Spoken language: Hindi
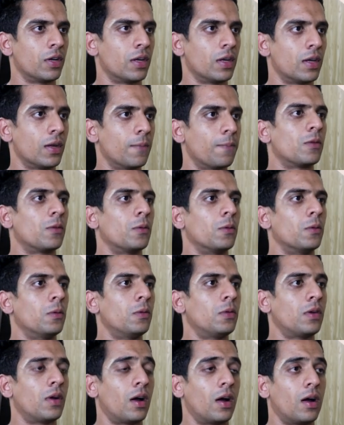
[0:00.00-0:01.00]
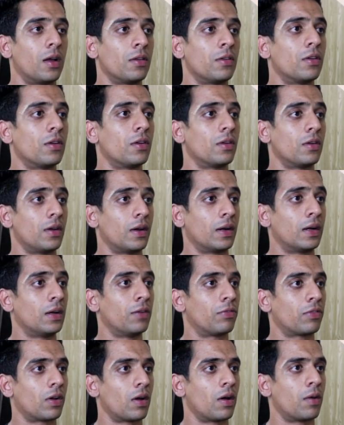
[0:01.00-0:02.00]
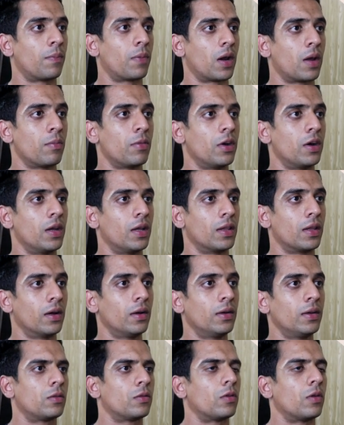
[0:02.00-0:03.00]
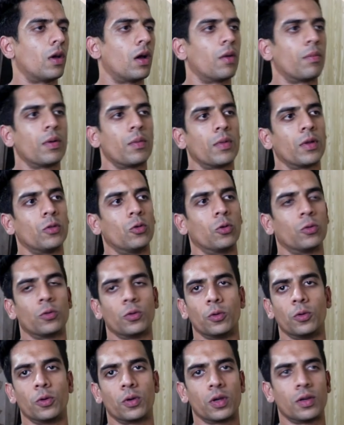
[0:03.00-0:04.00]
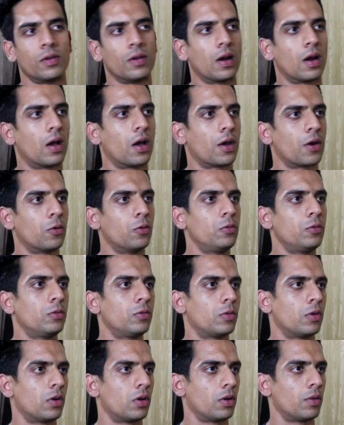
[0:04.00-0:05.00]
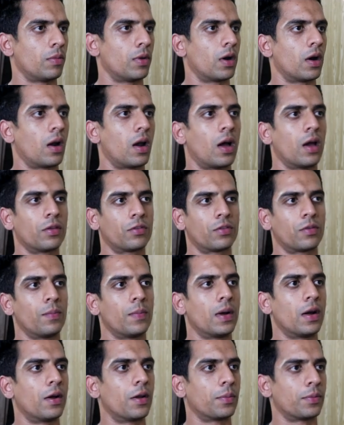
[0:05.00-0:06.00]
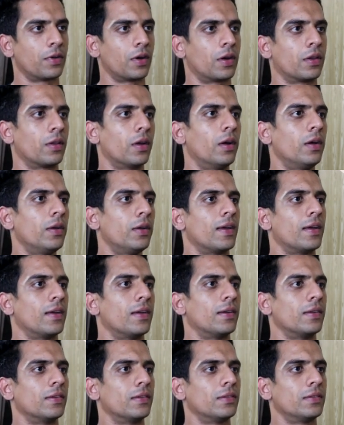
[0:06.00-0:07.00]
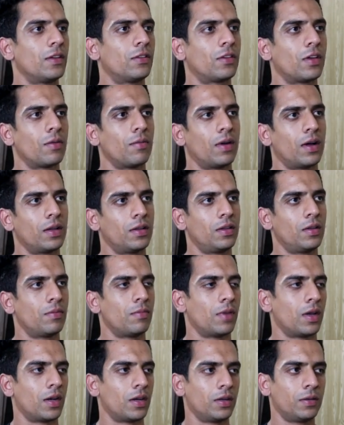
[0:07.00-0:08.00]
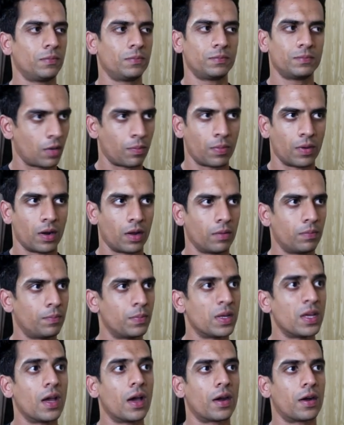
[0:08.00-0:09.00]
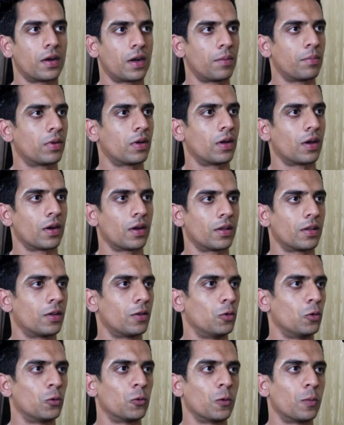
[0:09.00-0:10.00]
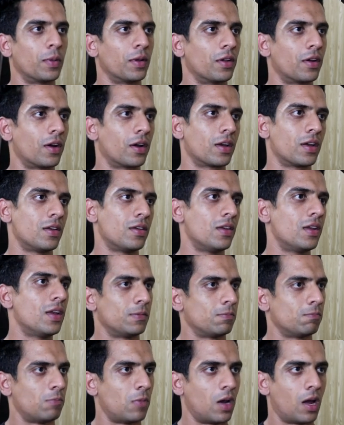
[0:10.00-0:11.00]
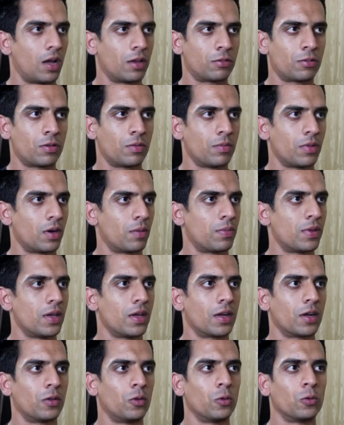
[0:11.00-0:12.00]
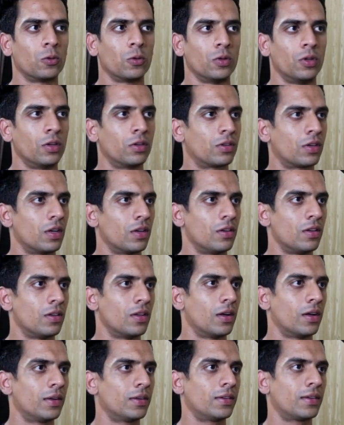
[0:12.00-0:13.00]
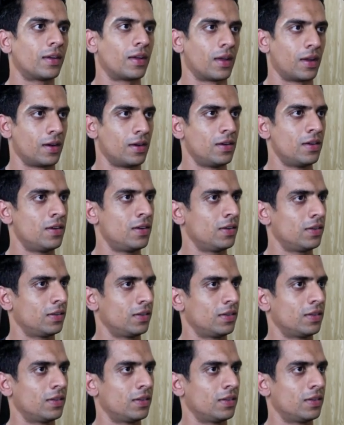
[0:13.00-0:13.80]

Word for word: देखी हैं सो so, आज डेड लिफ्ट का प्राइमरी डे था सो so, यहाँ पे मैं दो 202 केजी लगा रहा हूँ मेरा लास्ट बिल्डअप सेट था एंड इसके बाद मैंने अपना पी आर अटैम्प्ट करना था 215 केजी लास्ट मेरा पी आर 210 केजी था एंड